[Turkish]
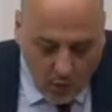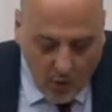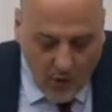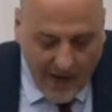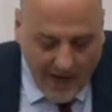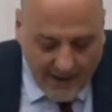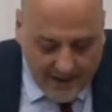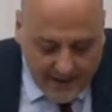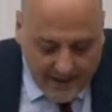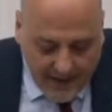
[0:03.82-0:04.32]

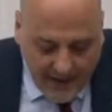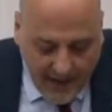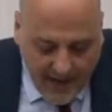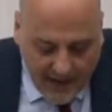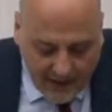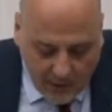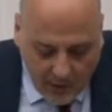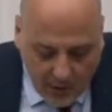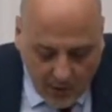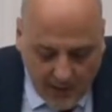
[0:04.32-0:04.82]
Günlerdir
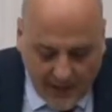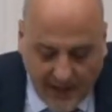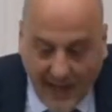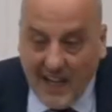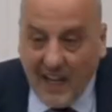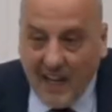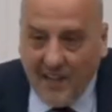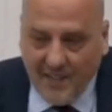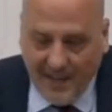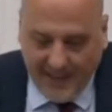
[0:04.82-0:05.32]
her türlü
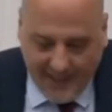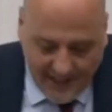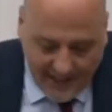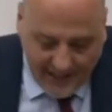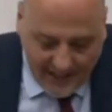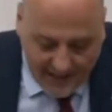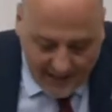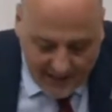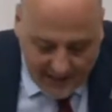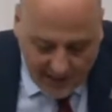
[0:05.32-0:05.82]
yalan ve
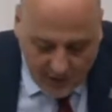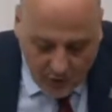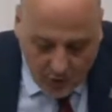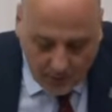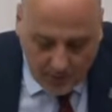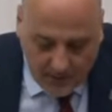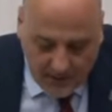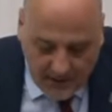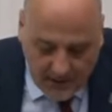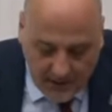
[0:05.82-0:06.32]
hileyle
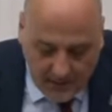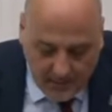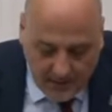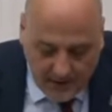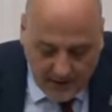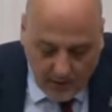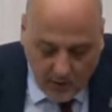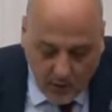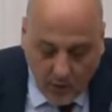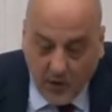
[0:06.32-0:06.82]
toplu
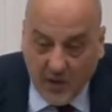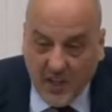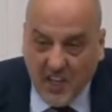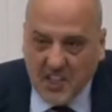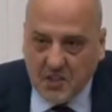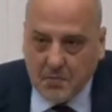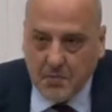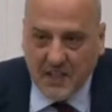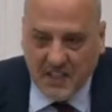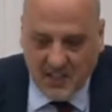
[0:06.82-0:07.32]
kıyımların önünü
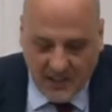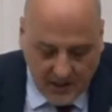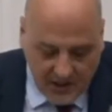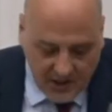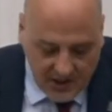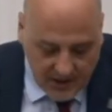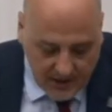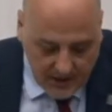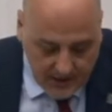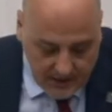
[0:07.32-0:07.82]
açmaya
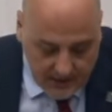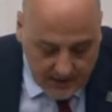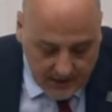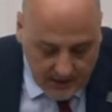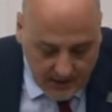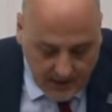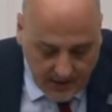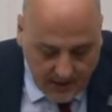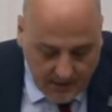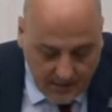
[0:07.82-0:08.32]

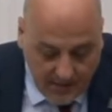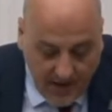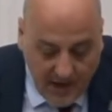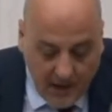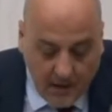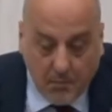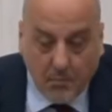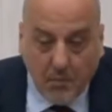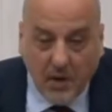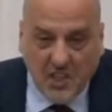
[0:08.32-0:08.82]
çalıştığınız
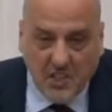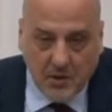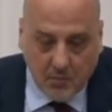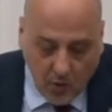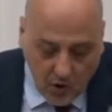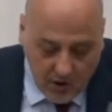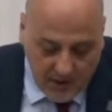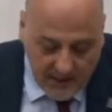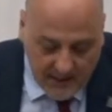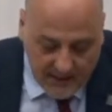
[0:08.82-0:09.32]
ve
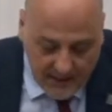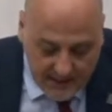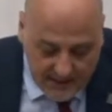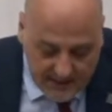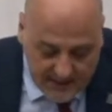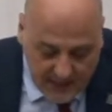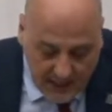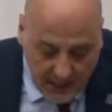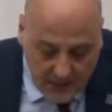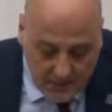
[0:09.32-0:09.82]
başıboş
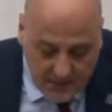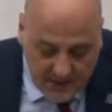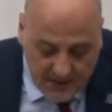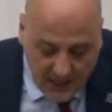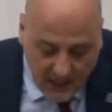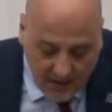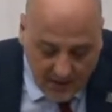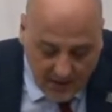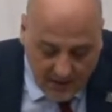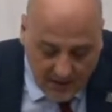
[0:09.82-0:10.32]
dediğiniz
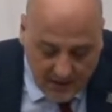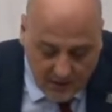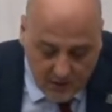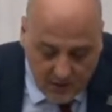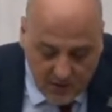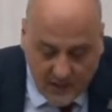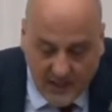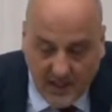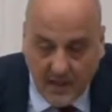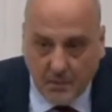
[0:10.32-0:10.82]
sahipsiz hayvanlar
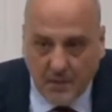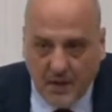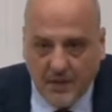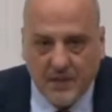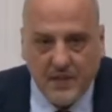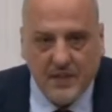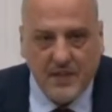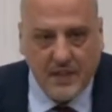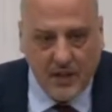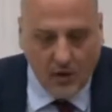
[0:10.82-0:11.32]
üzerinden bir
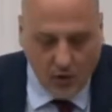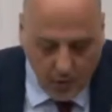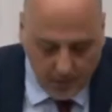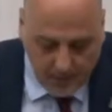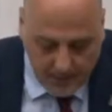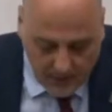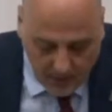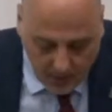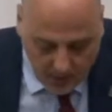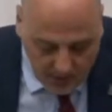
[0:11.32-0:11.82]
fırtına
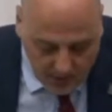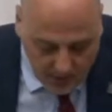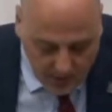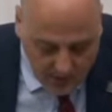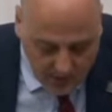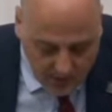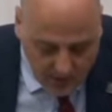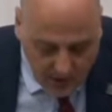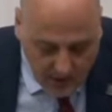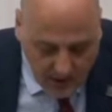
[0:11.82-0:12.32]

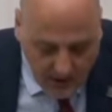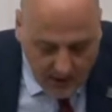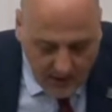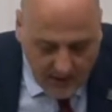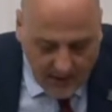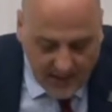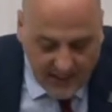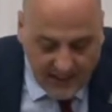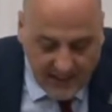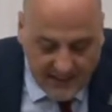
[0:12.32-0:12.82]
koparıyorsunuz.
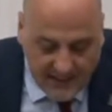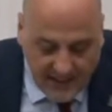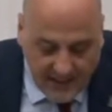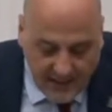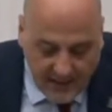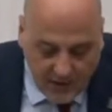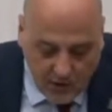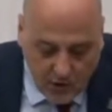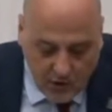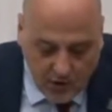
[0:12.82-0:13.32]

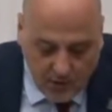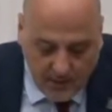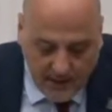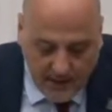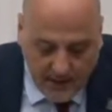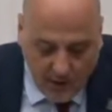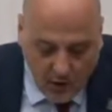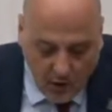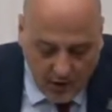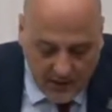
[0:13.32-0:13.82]
İnsani
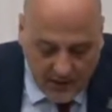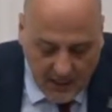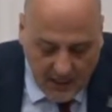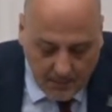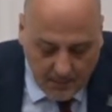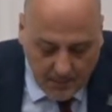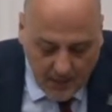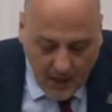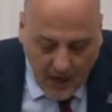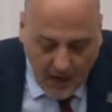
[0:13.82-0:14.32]
çözümleri yok
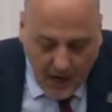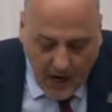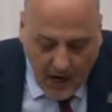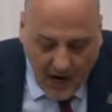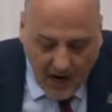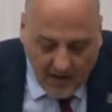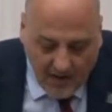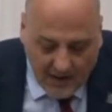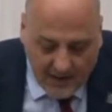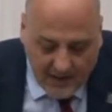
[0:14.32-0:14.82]
sayıp
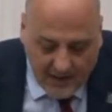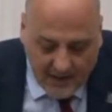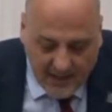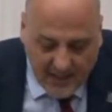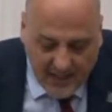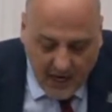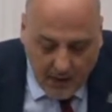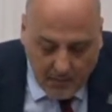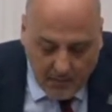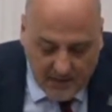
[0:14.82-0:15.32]

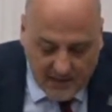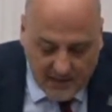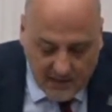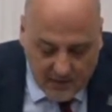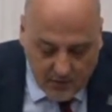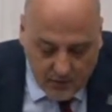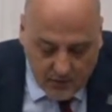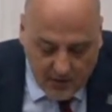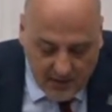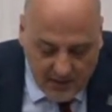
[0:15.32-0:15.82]
hayvanların
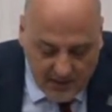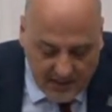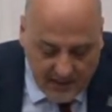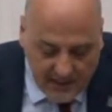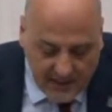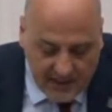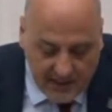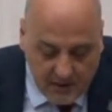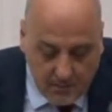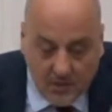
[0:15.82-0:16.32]
rehabilitasyonu için
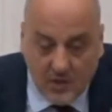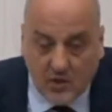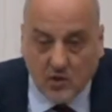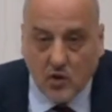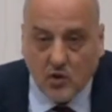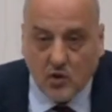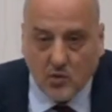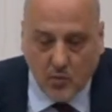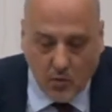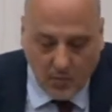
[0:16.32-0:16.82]
etkin bir
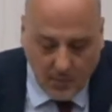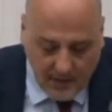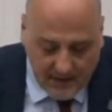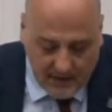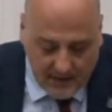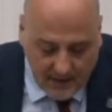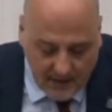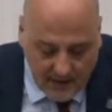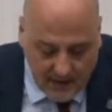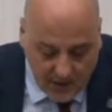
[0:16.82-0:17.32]
çözüm
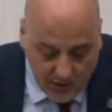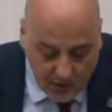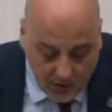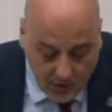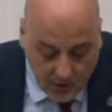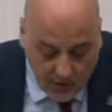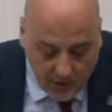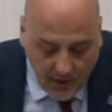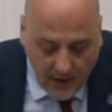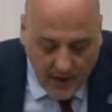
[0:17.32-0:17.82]
bulmaktan
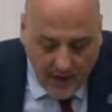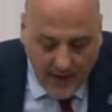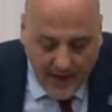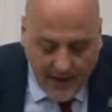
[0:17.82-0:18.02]
kaçıyor,